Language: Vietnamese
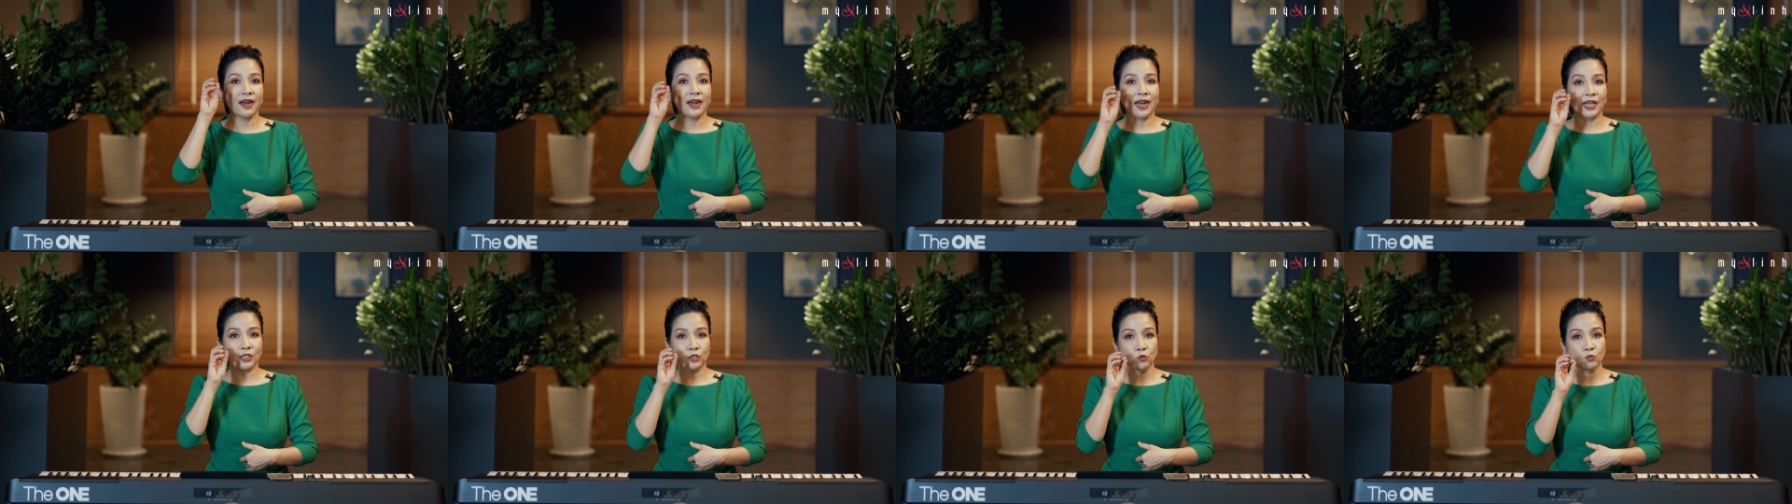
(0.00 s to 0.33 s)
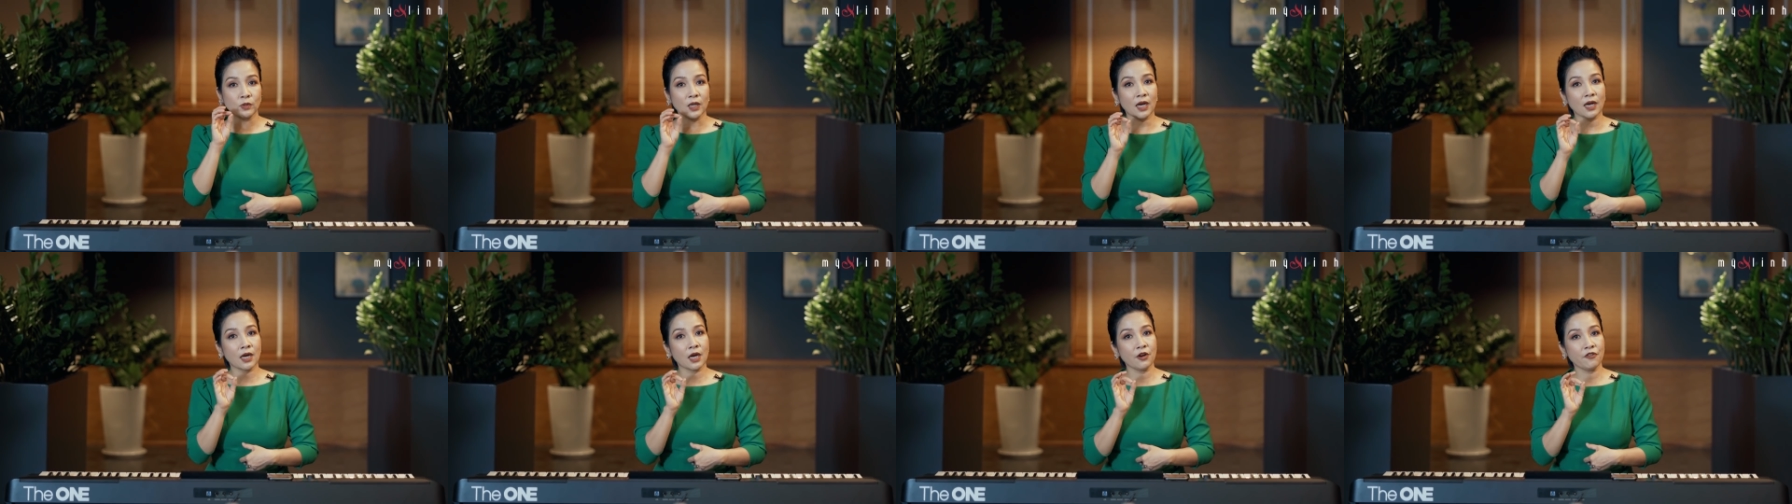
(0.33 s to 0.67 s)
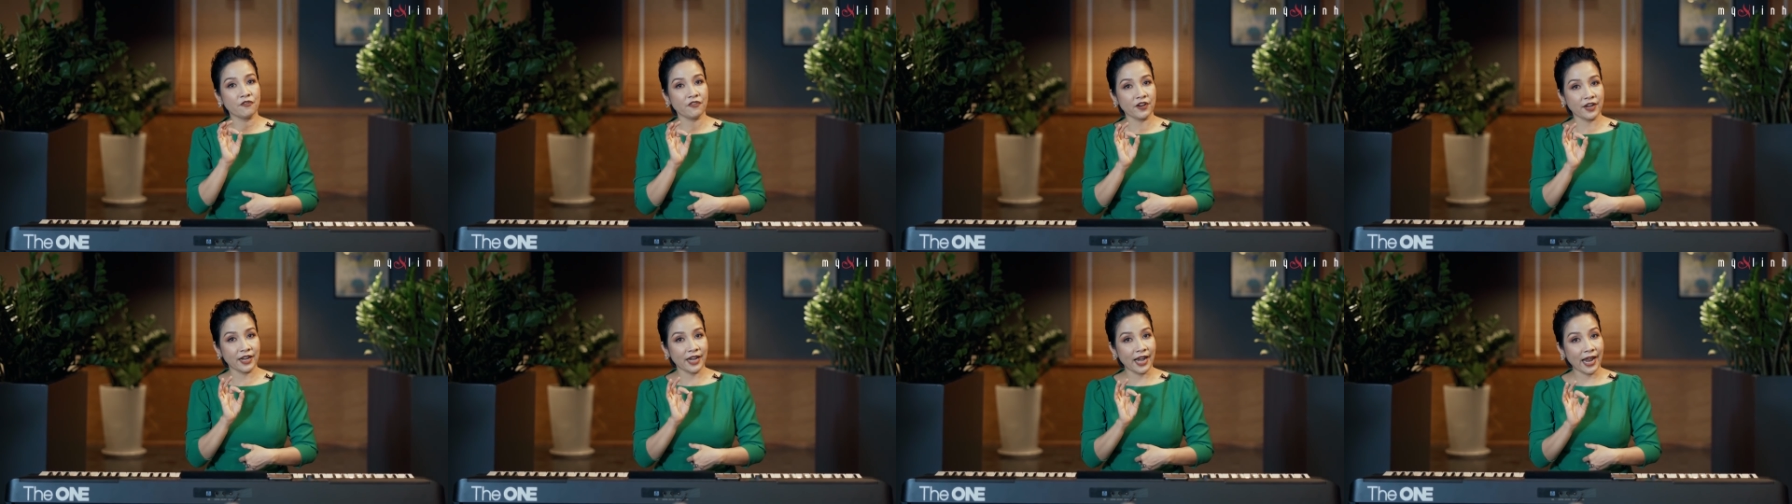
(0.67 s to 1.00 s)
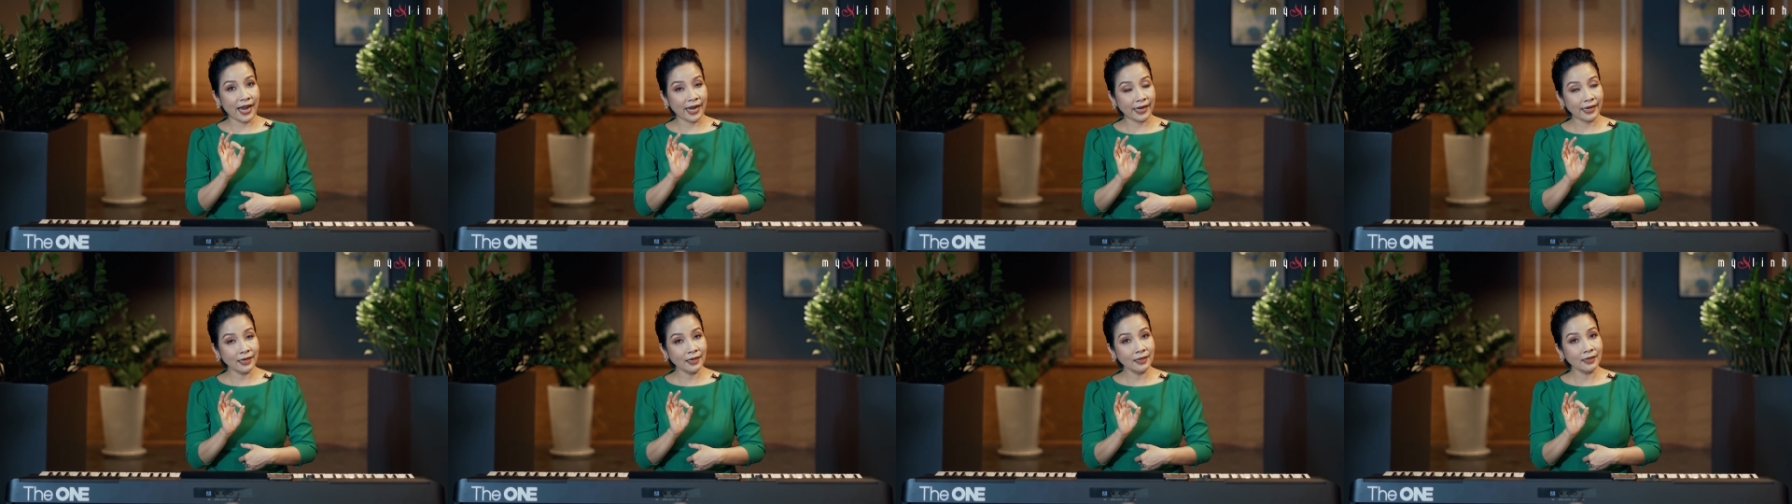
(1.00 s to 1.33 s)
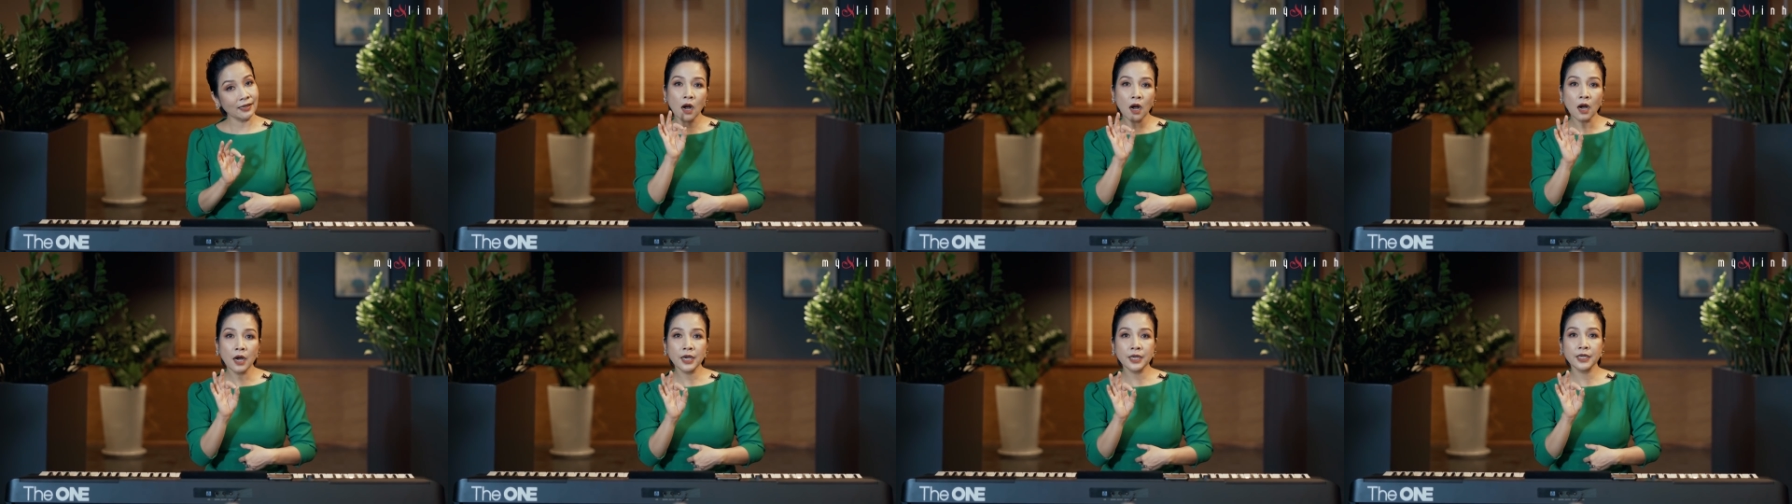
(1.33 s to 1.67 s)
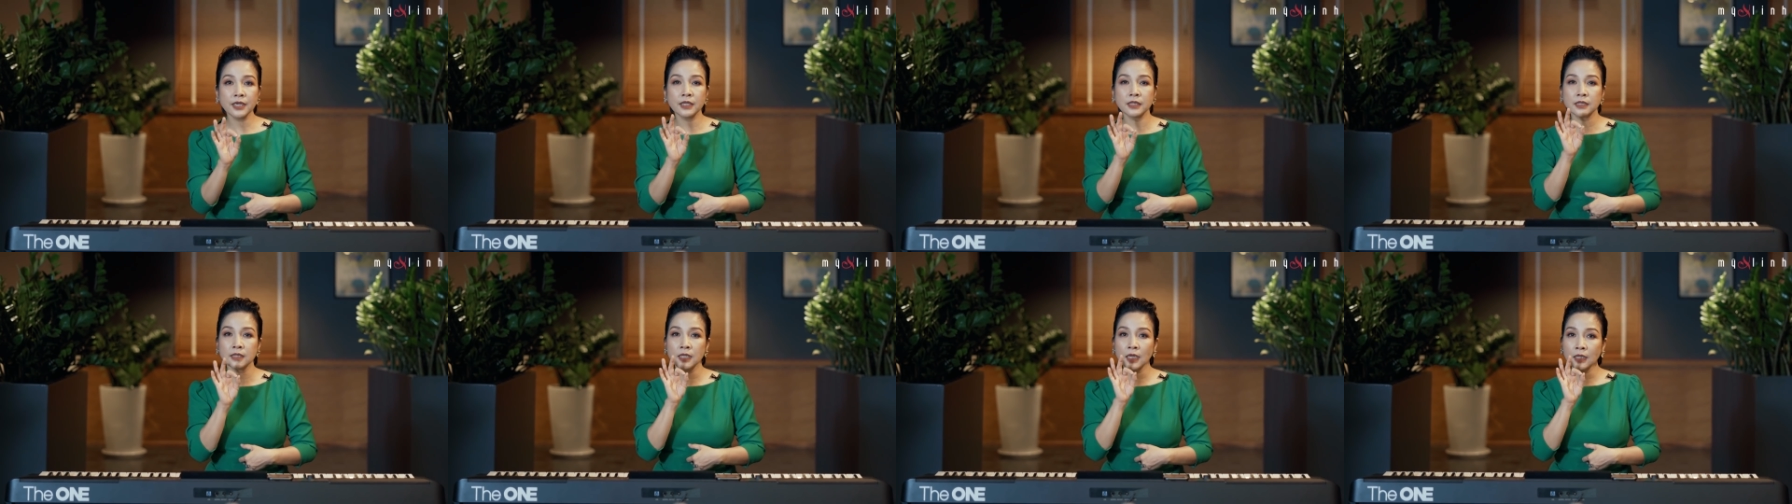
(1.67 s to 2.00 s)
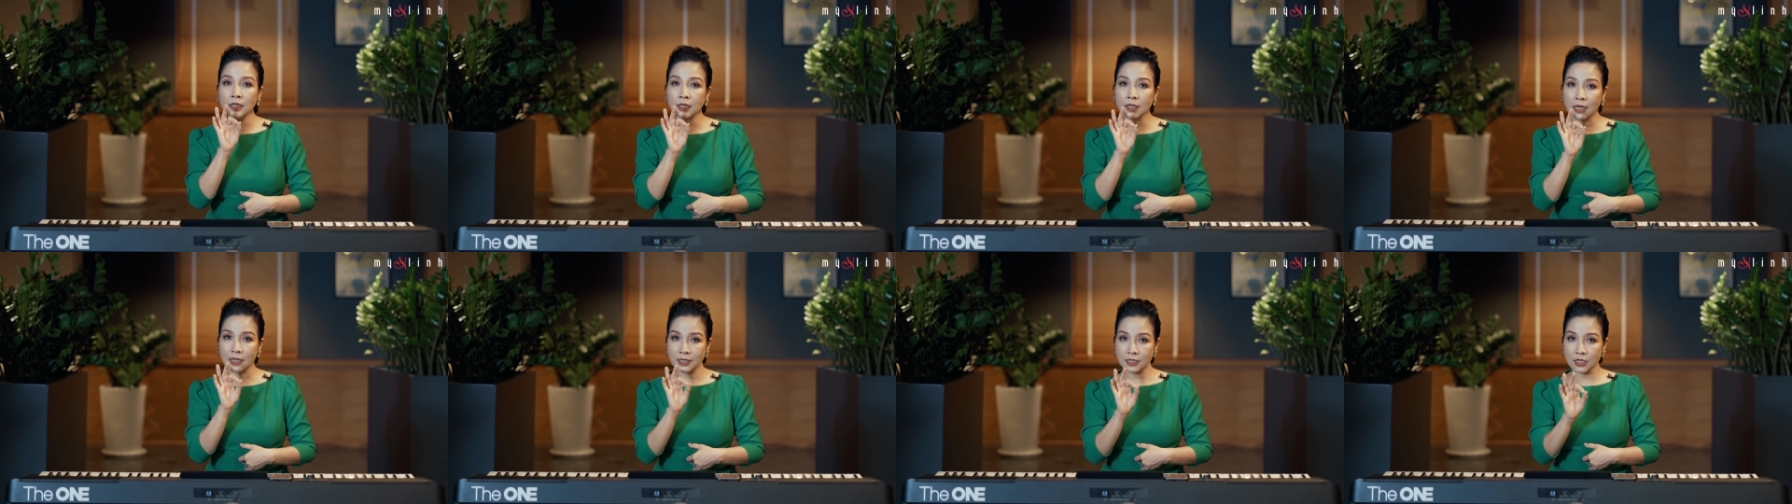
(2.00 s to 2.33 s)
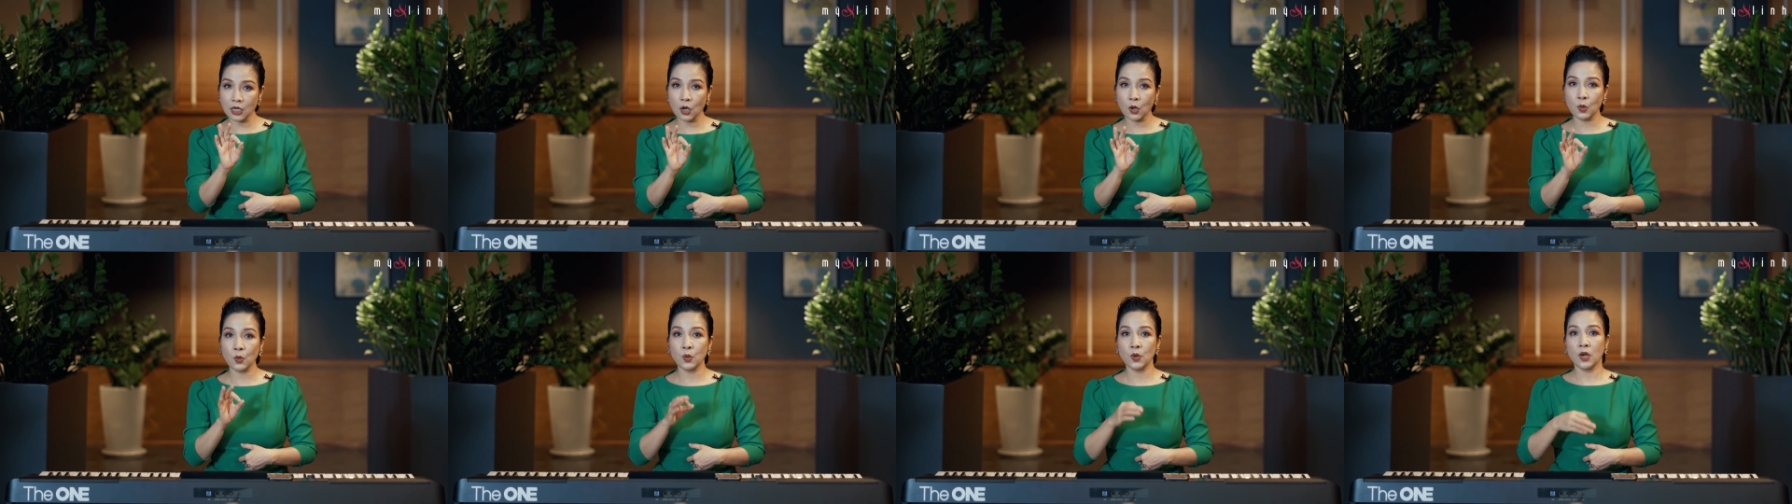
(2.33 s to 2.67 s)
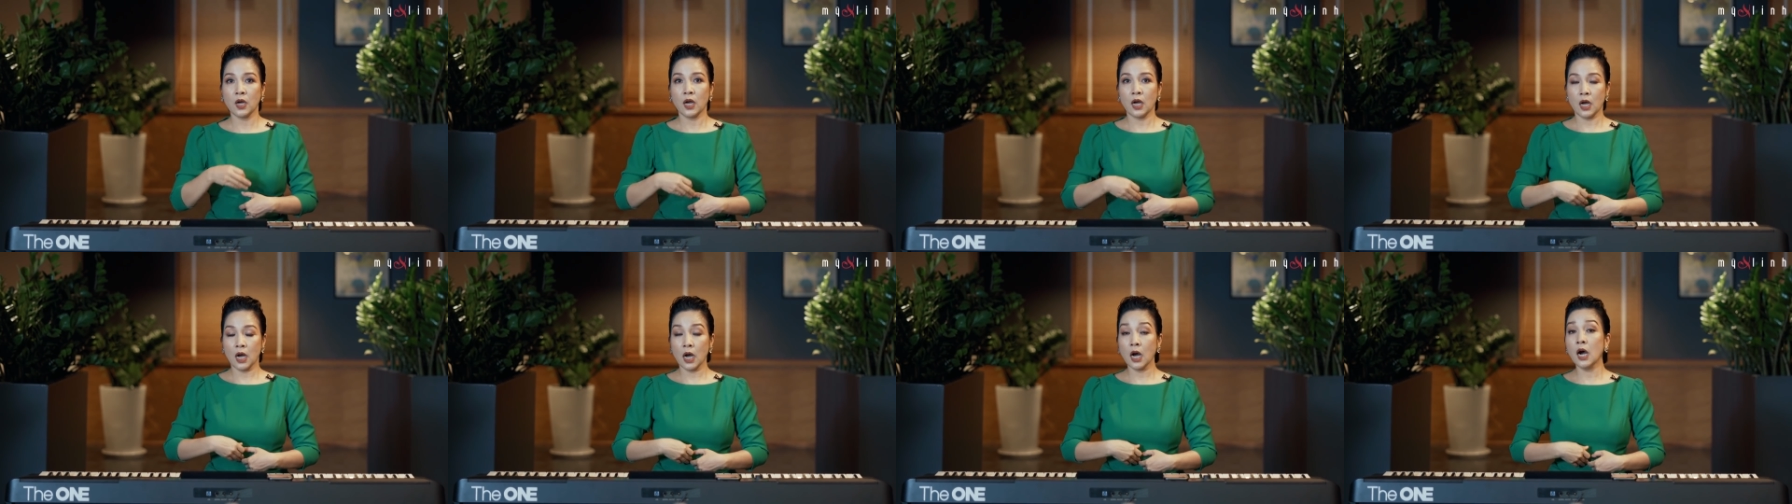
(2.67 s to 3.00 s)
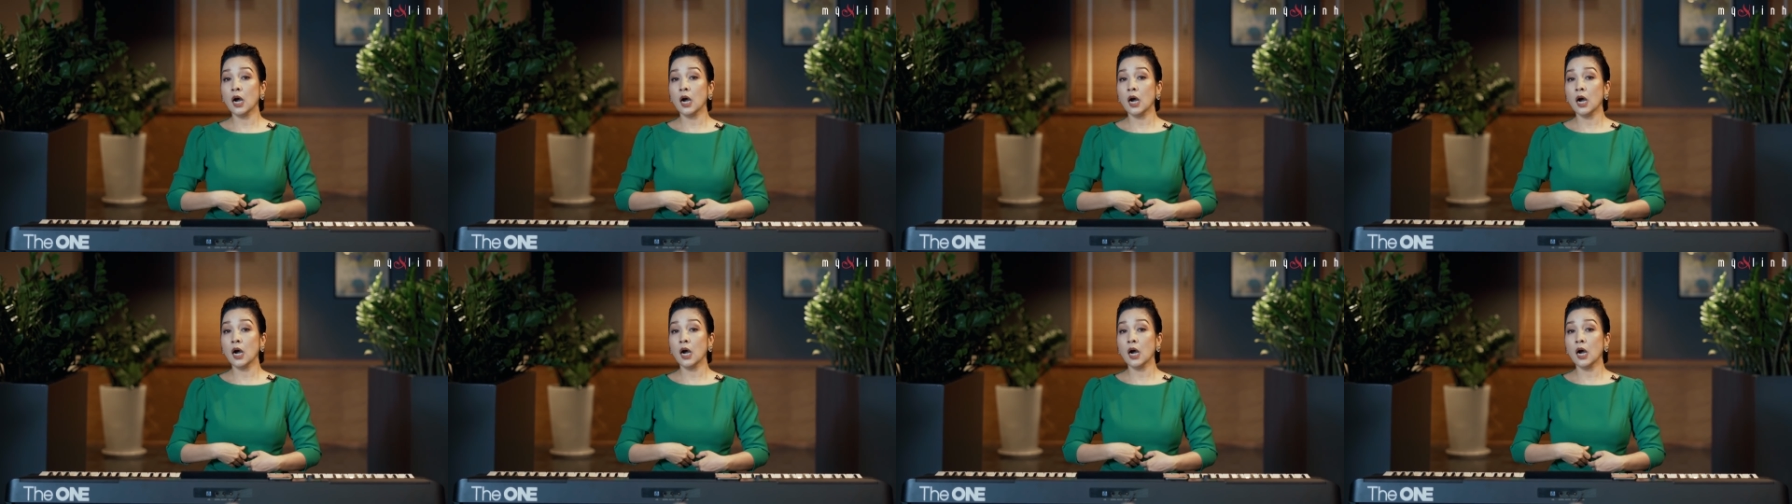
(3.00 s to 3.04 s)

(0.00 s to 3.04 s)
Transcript: là chúng ta cần phải nén hơi rất là sâu